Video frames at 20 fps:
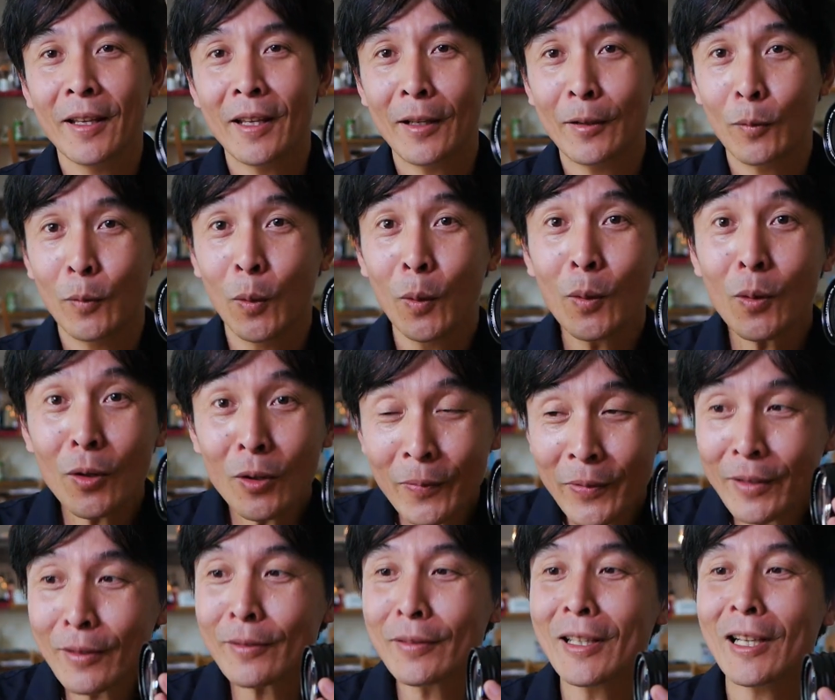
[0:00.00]
あの保護
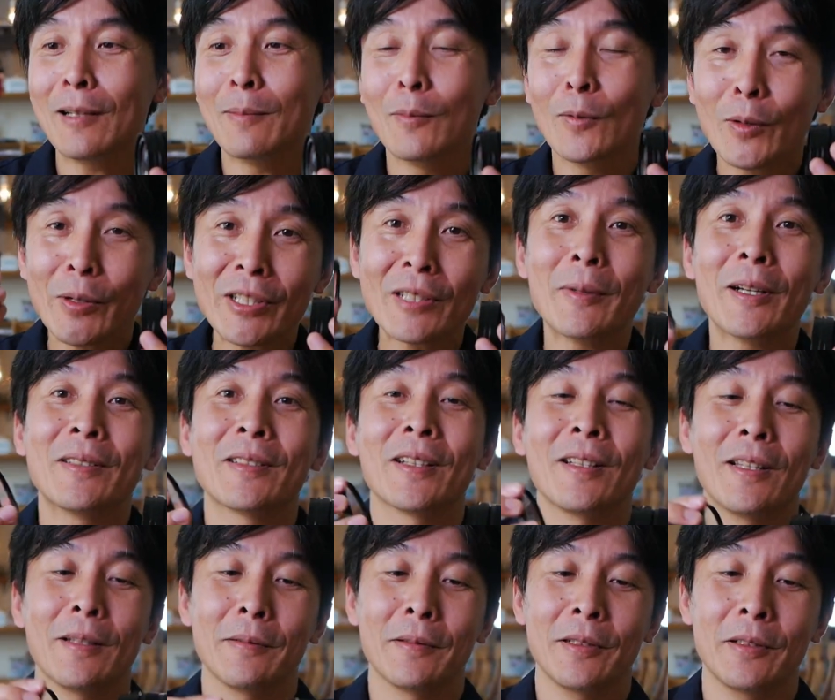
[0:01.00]
フィルターもう1枚つ
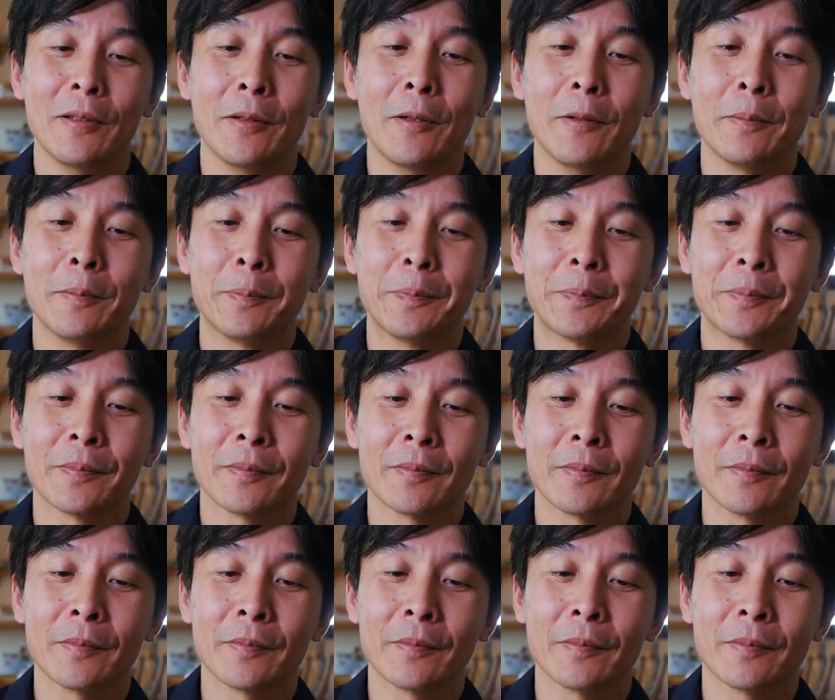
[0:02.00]
けてるんですよ、ね、